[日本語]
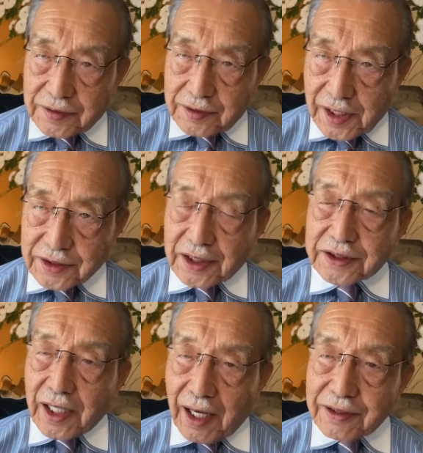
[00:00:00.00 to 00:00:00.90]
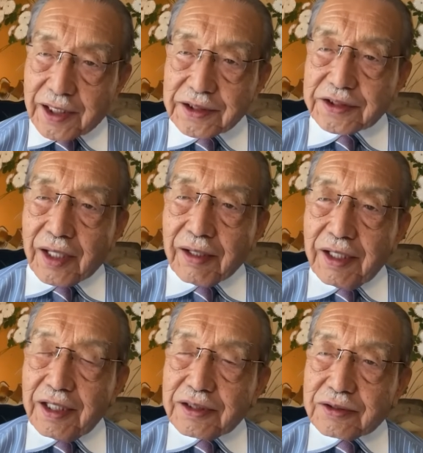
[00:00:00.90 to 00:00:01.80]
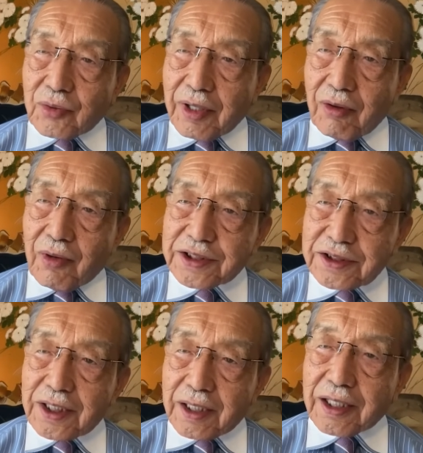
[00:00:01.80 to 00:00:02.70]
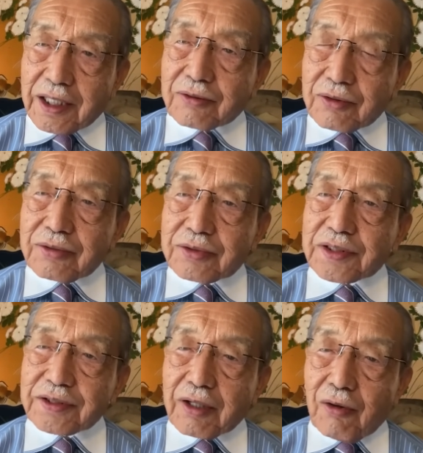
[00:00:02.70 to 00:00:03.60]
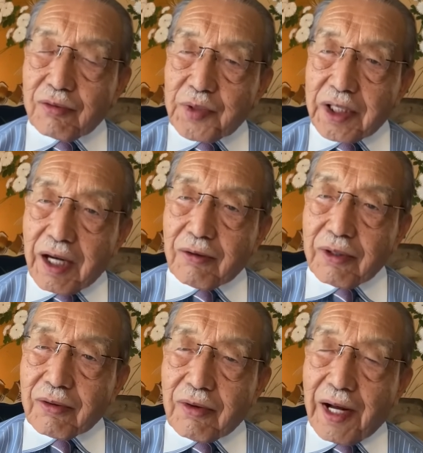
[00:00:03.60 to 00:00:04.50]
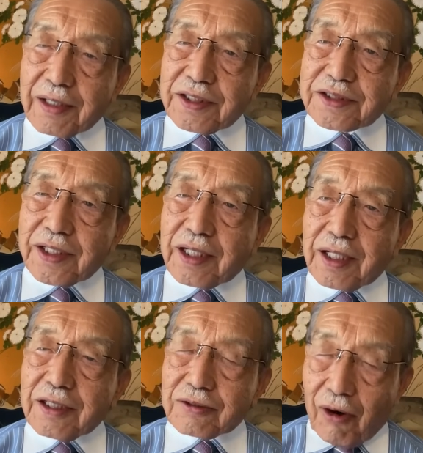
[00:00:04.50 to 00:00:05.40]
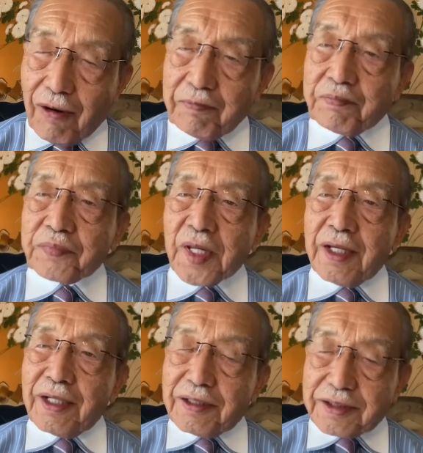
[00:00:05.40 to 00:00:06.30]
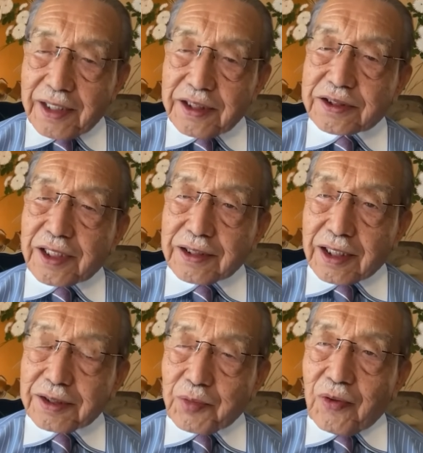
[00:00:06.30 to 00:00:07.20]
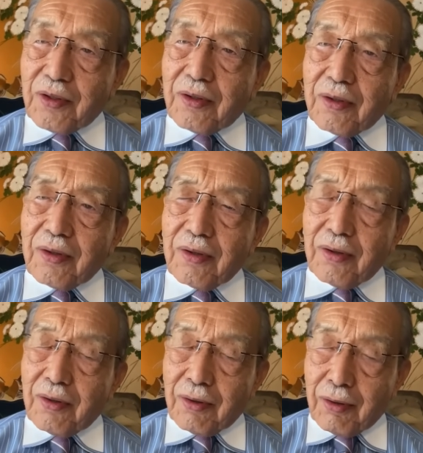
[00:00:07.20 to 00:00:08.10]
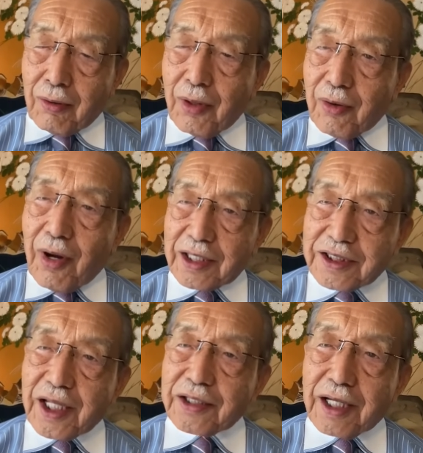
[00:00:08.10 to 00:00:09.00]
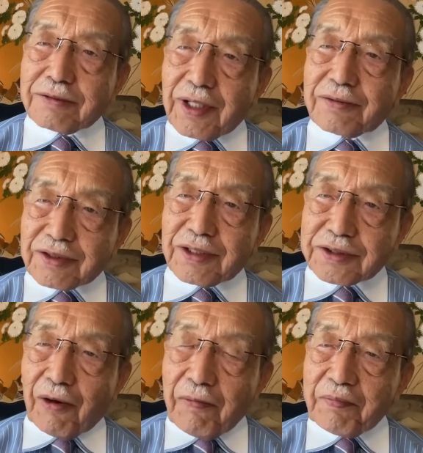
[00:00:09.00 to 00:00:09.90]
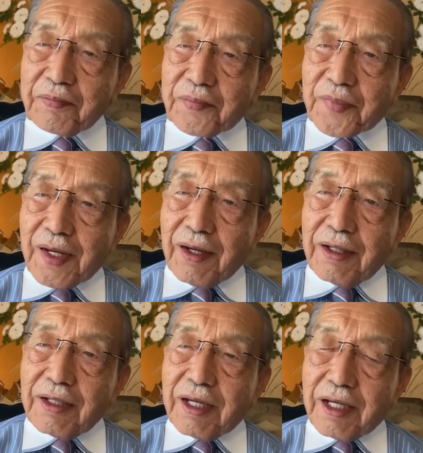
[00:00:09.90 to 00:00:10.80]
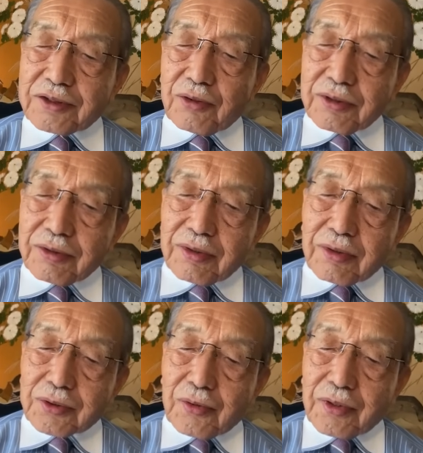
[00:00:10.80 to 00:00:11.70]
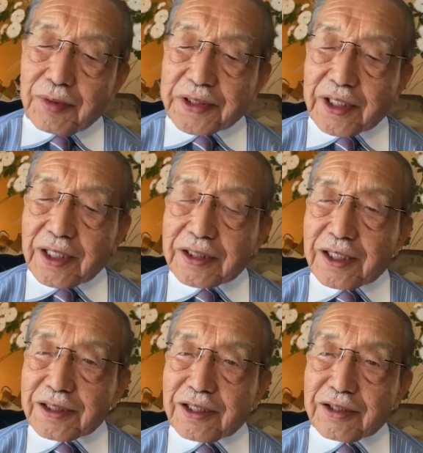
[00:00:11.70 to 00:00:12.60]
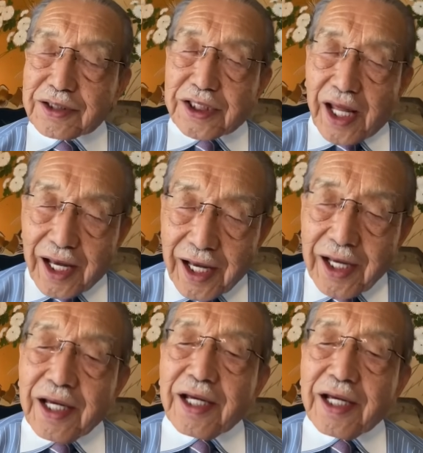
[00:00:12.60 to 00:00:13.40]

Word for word: 精査して判断して、それはおかしいんじゃないかというですね、国民が声を発揮していかないと、代議士さんたちも声を発揮できなくなるんですよ。ね。そういうことを今更言ったってですね、